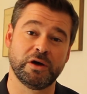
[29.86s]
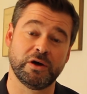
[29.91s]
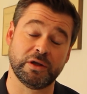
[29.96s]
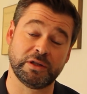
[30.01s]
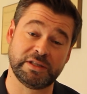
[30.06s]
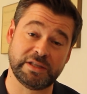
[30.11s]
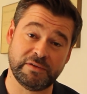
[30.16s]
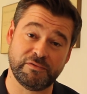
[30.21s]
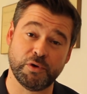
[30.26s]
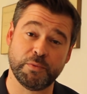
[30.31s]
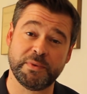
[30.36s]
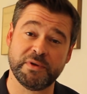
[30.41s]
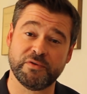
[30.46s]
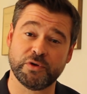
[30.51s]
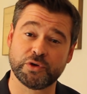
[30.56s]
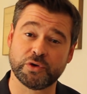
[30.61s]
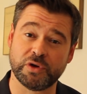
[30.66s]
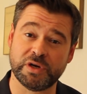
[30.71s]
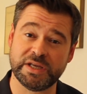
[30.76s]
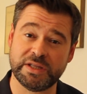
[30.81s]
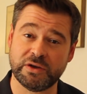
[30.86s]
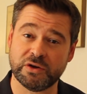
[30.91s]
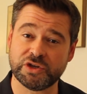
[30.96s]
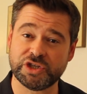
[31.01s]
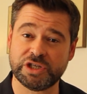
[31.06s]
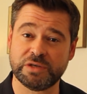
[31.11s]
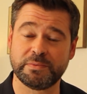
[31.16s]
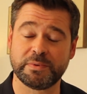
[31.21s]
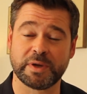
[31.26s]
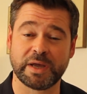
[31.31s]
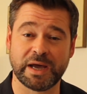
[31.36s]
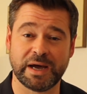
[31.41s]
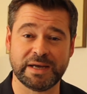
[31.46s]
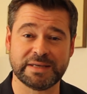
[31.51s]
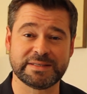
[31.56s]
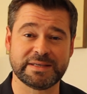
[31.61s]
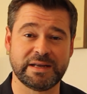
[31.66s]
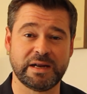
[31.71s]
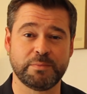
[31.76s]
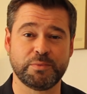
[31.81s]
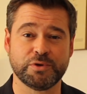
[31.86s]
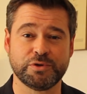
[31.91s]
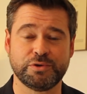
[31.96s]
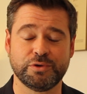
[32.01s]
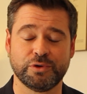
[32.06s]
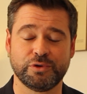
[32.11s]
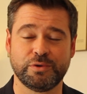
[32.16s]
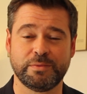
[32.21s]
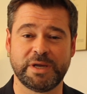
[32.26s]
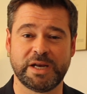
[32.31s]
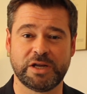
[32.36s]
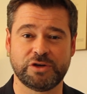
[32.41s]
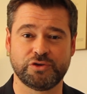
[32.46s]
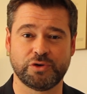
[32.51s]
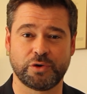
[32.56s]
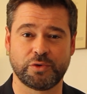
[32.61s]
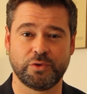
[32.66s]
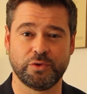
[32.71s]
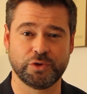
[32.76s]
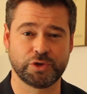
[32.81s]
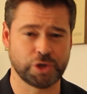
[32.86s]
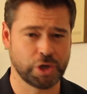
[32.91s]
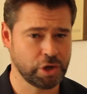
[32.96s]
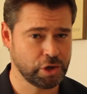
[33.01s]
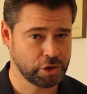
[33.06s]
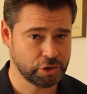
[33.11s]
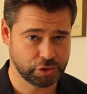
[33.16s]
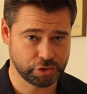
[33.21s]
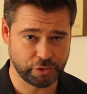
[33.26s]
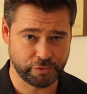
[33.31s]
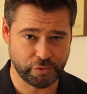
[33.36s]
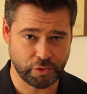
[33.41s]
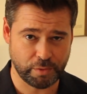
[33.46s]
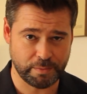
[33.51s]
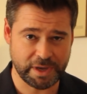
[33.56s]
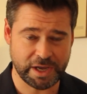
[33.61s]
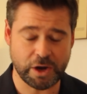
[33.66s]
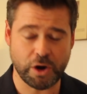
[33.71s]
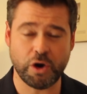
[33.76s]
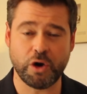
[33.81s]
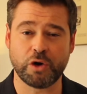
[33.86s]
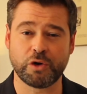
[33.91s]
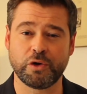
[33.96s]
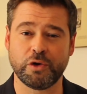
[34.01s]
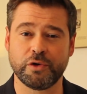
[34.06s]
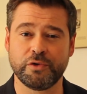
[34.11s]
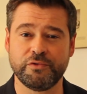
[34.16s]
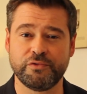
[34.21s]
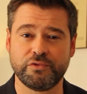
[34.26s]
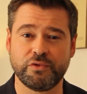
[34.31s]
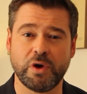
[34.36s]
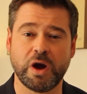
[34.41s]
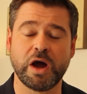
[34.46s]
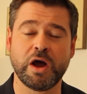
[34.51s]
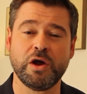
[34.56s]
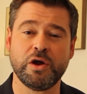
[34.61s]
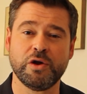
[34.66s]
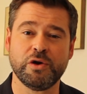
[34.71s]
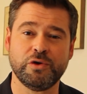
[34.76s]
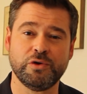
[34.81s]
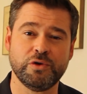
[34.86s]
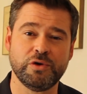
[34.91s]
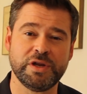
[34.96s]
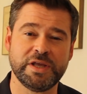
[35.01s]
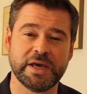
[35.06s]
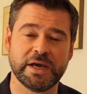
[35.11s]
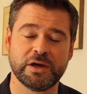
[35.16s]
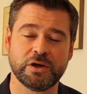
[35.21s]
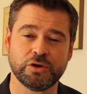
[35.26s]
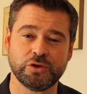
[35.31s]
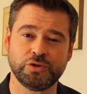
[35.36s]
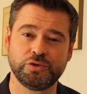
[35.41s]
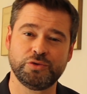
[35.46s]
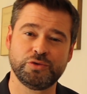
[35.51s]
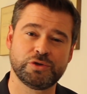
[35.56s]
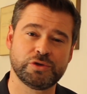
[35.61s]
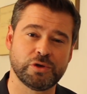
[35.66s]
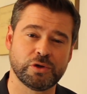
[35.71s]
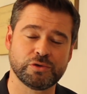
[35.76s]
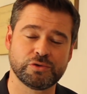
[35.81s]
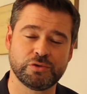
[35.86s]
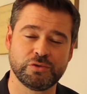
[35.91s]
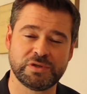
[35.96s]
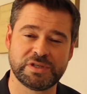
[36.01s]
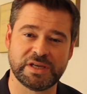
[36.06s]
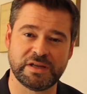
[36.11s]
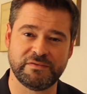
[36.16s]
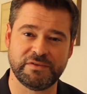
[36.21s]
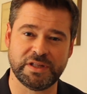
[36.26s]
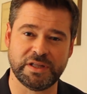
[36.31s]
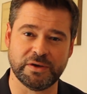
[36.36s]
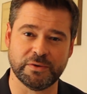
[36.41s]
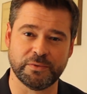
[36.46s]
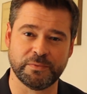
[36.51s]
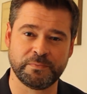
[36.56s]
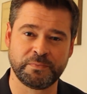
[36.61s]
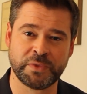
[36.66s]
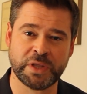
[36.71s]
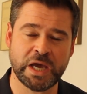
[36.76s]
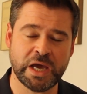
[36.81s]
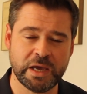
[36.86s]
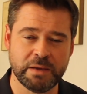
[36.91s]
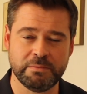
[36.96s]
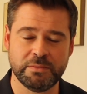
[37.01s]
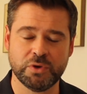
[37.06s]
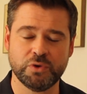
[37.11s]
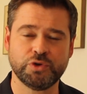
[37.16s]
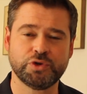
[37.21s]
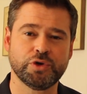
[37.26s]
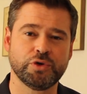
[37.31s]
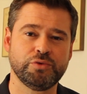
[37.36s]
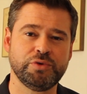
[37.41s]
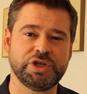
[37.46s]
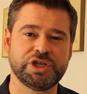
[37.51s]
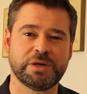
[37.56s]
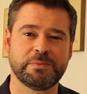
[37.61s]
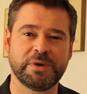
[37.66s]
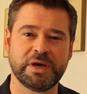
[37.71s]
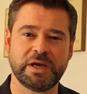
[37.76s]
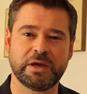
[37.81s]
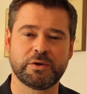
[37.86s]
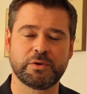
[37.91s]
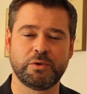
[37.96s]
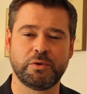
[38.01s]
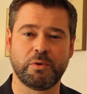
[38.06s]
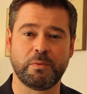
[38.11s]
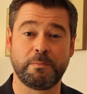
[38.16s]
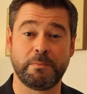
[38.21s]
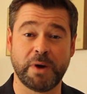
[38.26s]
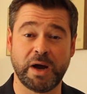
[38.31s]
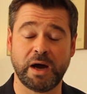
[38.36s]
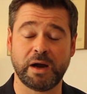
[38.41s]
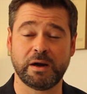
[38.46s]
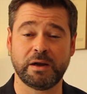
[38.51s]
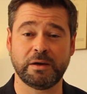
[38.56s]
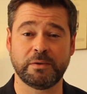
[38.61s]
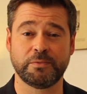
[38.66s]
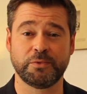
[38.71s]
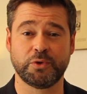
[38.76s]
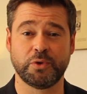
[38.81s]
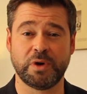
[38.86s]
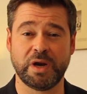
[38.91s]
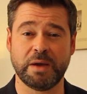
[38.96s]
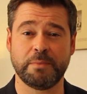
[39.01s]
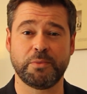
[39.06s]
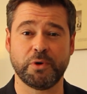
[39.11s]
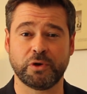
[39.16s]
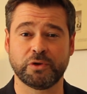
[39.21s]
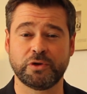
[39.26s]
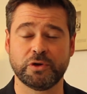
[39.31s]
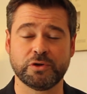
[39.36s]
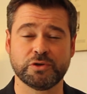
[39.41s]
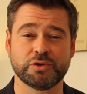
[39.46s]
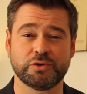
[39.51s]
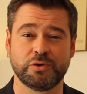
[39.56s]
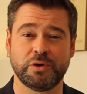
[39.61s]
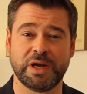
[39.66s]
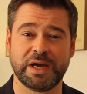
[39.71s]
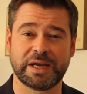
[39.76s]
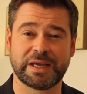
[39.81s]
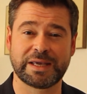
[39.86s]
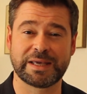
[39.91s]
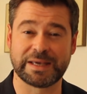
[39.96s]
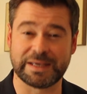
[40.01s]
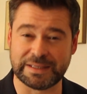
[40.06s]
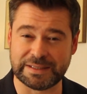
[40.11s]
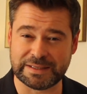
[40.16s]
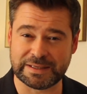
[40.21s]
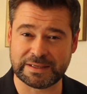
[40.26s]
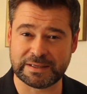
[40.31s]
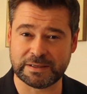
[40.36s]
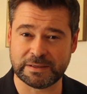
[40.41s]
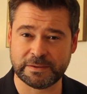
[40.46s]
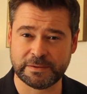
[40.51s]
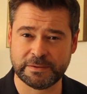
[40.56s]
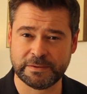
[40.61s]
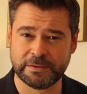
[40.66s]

euh, développer votre leadership grâce à la posture de manager coach, je vous remets encore une fois le lien juste en dessous de cette vidéo. Mais aujourd'hui, j'aimerais que l'on parle de l'importance de la critique.